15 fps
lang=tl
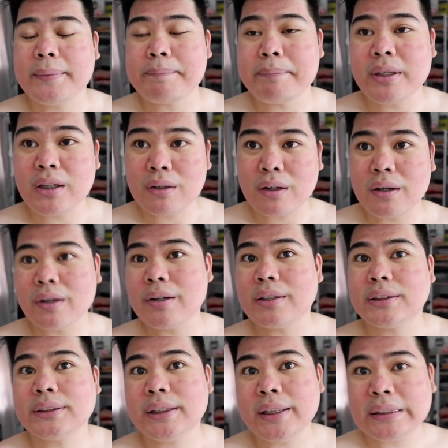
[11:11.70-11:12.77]

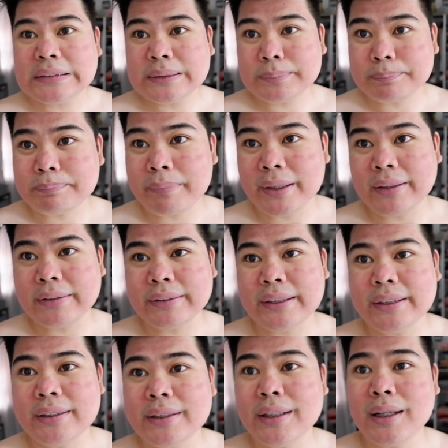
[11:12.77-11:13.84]
because expected